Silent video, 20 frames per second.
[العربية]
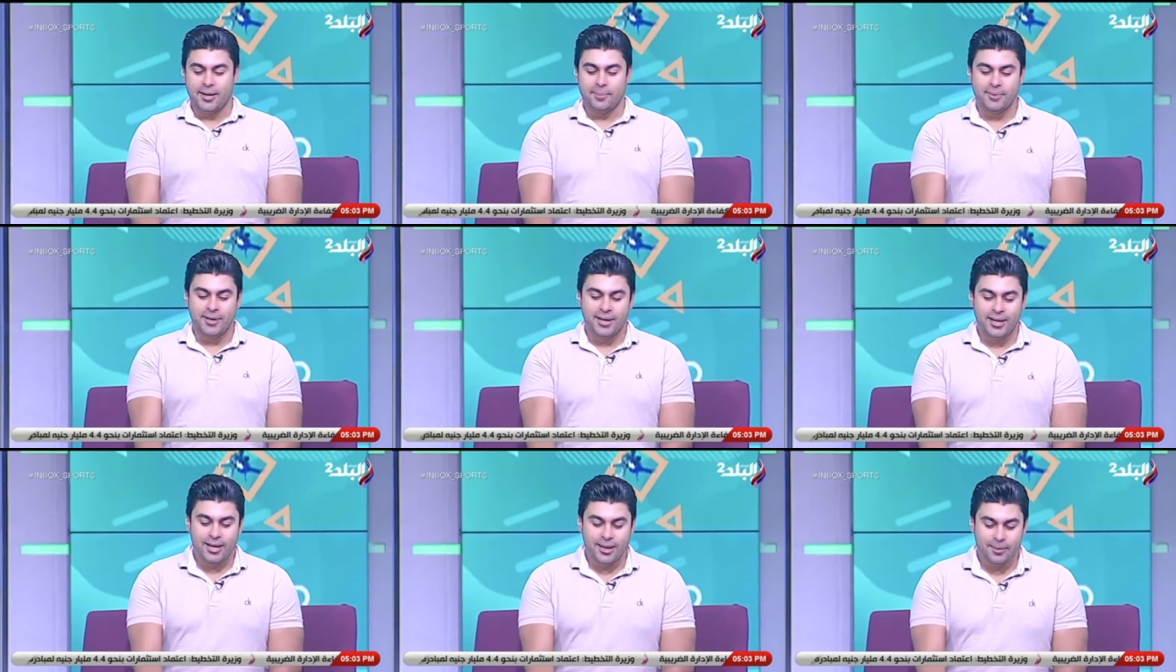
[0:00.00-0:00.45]

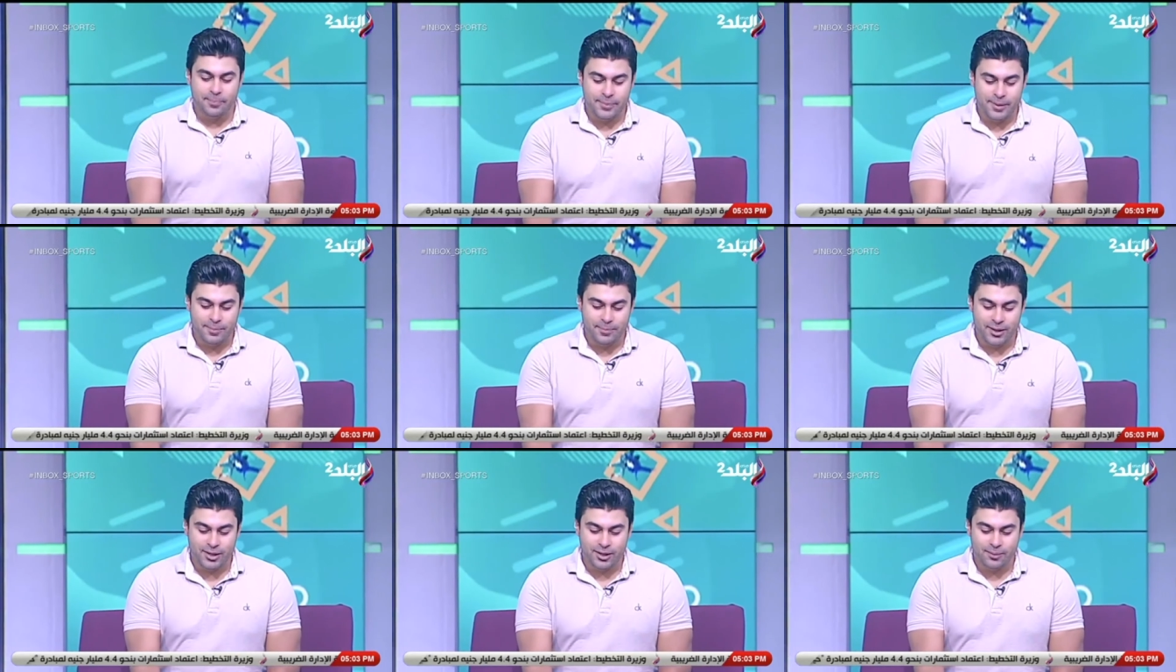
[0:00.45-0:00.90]
كابتن ايهاب
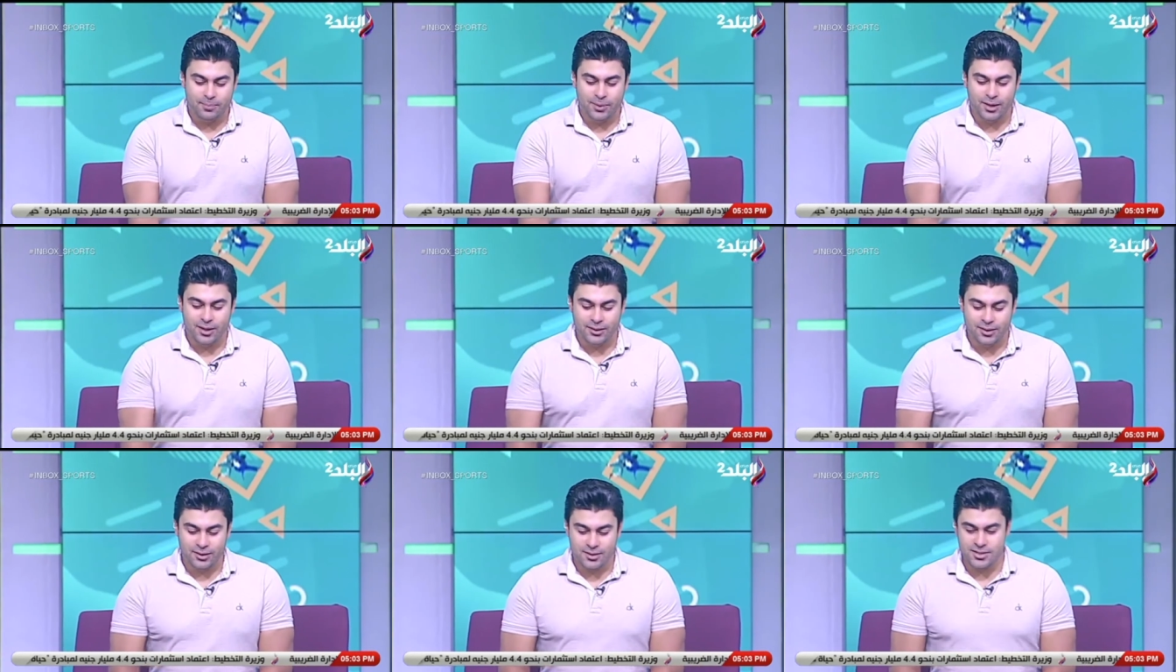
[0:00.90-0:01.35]
يمكن
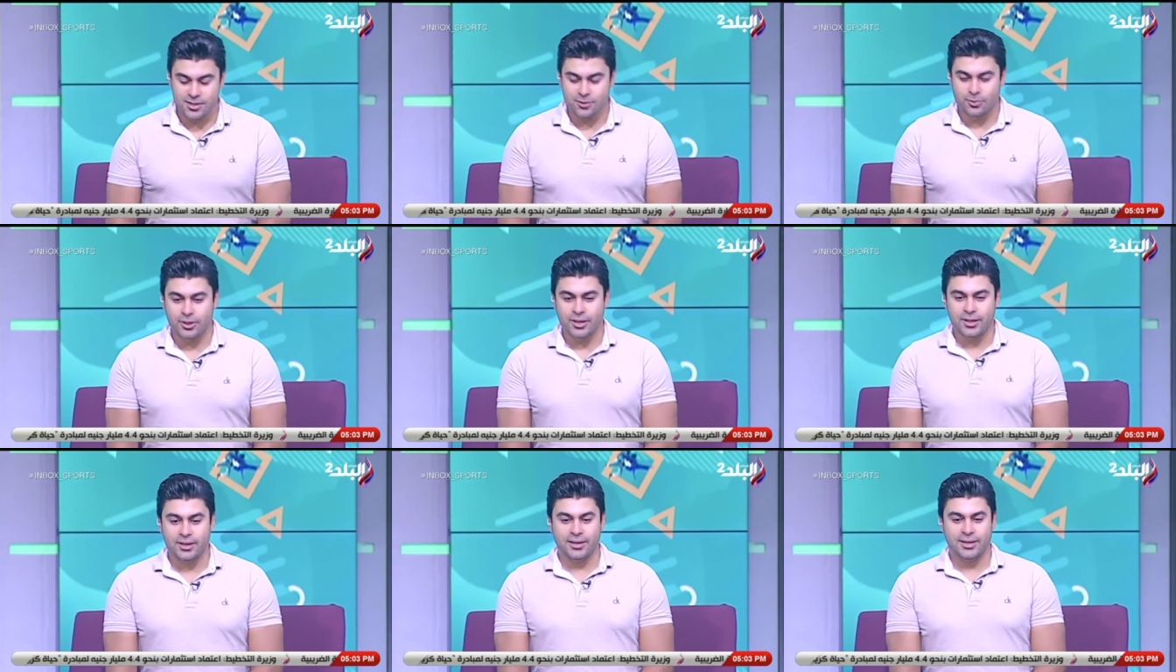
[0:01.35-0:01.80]
البعض
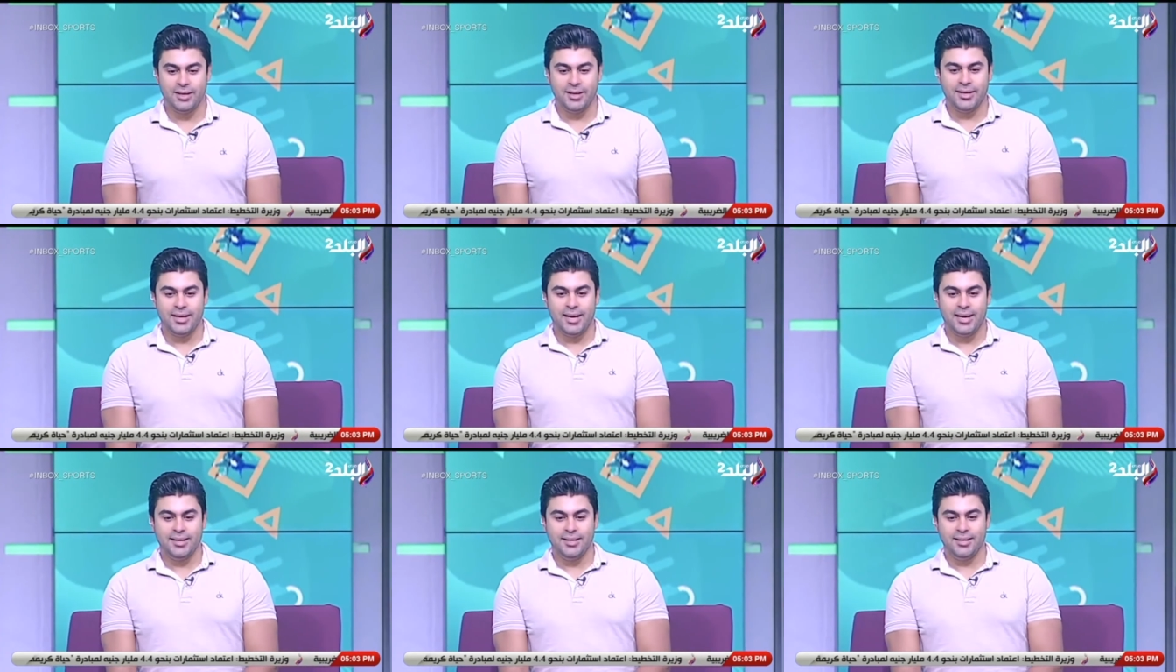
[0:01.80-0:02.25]
يتصور ان
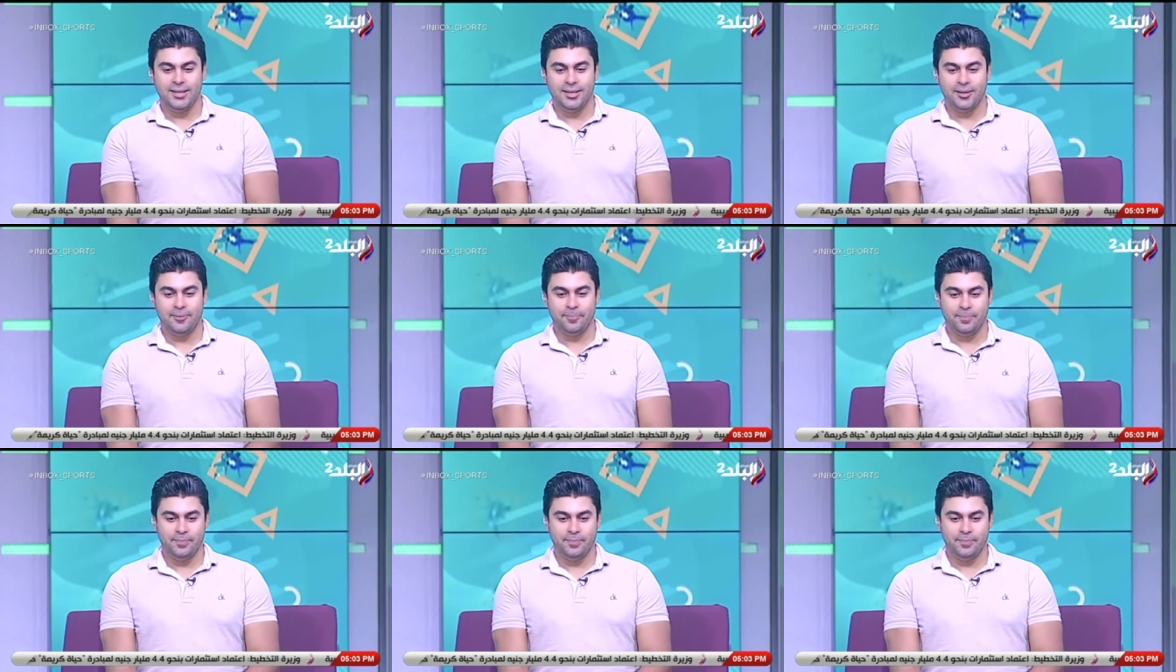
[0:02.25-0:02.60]
يعني